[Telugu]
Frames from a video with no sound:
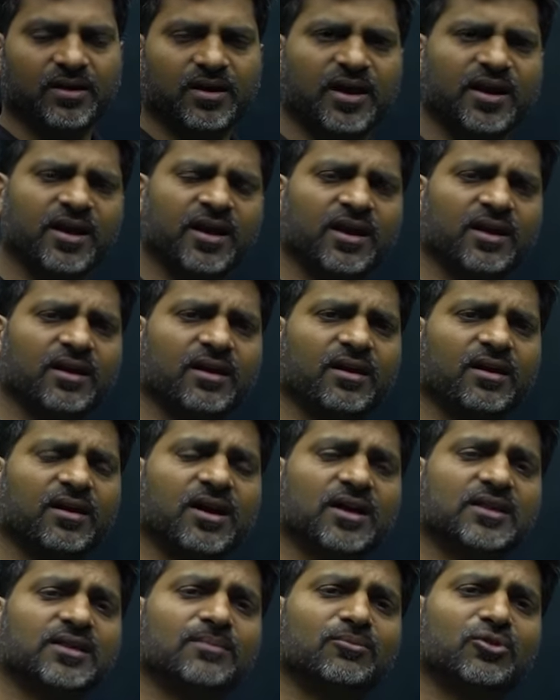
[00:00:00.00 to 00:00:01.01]
కానీ
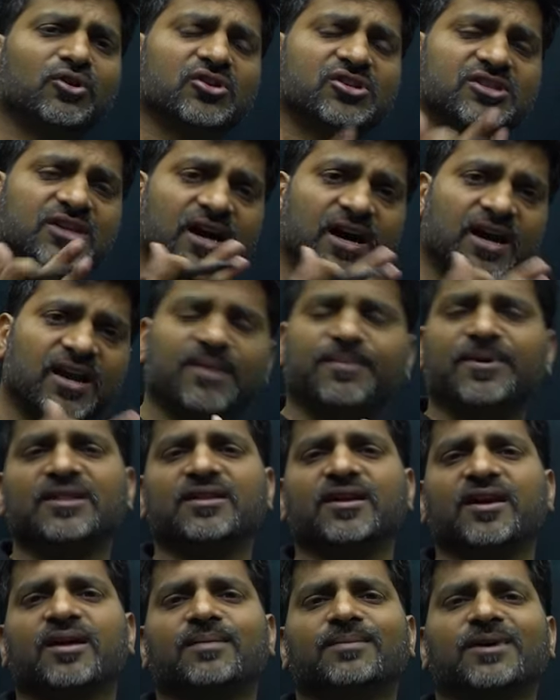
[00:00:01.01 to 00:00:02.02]
గతంలో
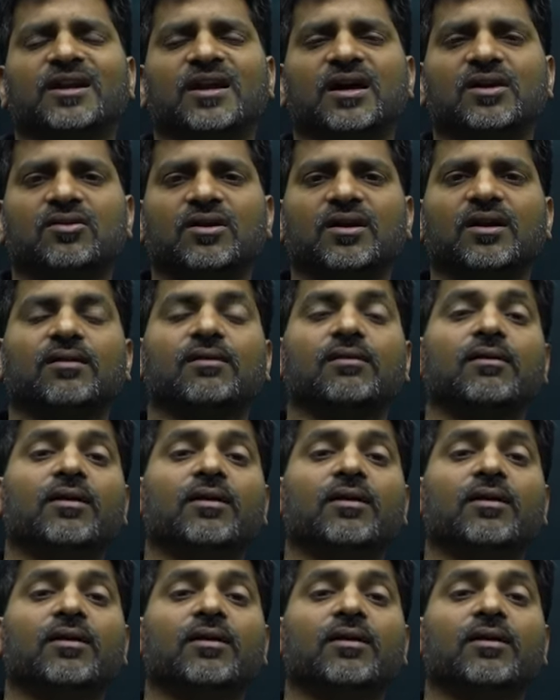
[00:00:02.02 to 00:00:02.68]
చాలామంది ఏమన్నారు అంటే